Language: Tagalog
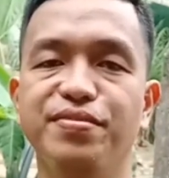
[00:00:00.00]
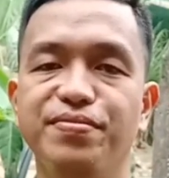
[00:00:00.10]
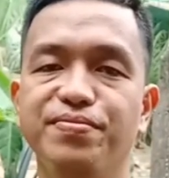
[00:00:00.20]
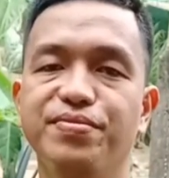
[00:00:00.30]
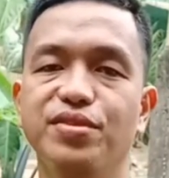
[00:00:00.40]

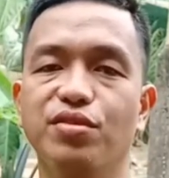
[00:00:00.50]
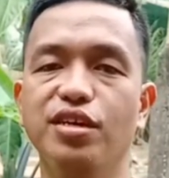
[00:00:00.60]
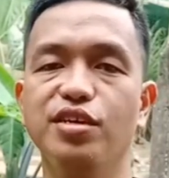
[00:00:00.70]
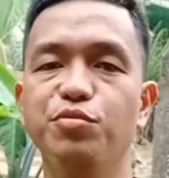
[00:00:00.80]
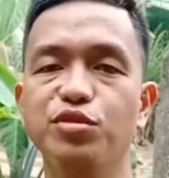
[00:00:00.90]

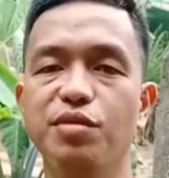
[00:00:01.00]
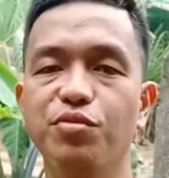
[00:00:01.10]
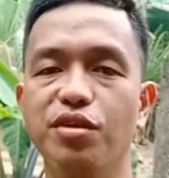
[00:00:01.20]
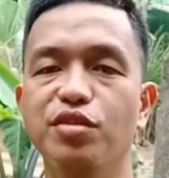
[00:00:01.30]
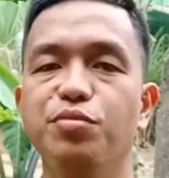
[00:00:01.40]
Okay, kumusta
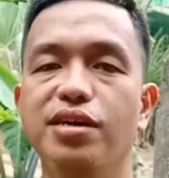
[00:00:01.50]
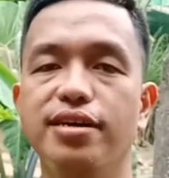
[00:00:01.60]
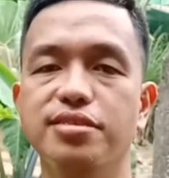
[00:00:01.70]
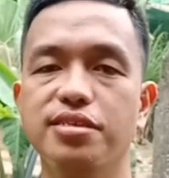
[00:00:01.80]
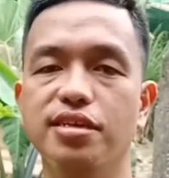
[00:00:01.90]
po kayo mga
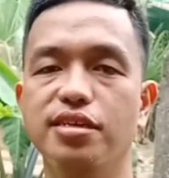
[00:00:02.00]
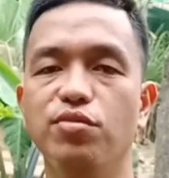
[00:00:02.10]
kasikin?